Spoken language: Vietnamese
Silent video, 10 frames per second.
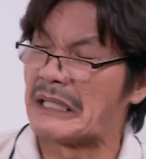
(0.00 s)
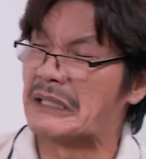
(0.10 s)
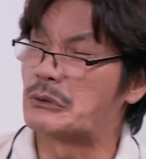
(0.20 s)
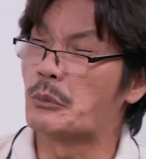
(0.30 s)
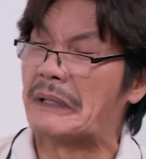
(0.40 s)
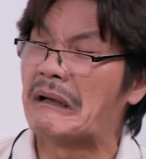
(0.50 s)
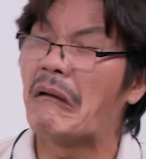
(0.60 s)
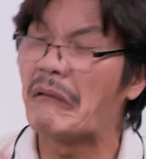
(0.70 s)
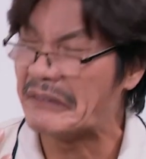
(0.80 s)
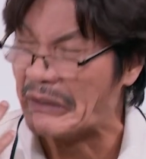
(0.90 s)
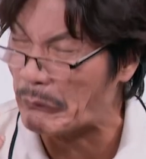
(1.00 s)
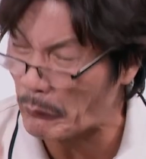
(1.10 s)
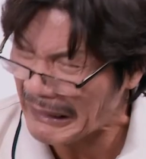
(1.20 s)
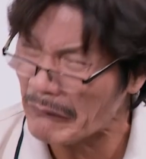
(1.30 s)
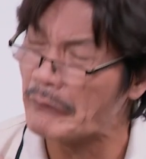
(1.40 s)
thì tôi bị ho nhiều
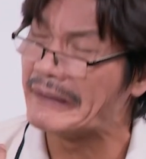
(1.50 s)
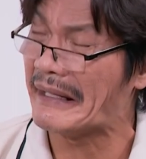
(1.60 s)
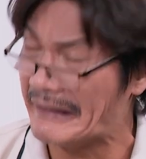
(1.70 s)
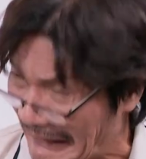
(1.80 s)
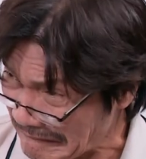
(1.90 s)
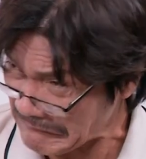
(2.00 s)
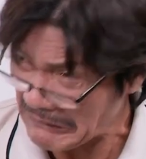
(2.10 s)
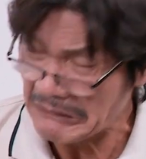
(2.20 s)
quá ho dai dẳng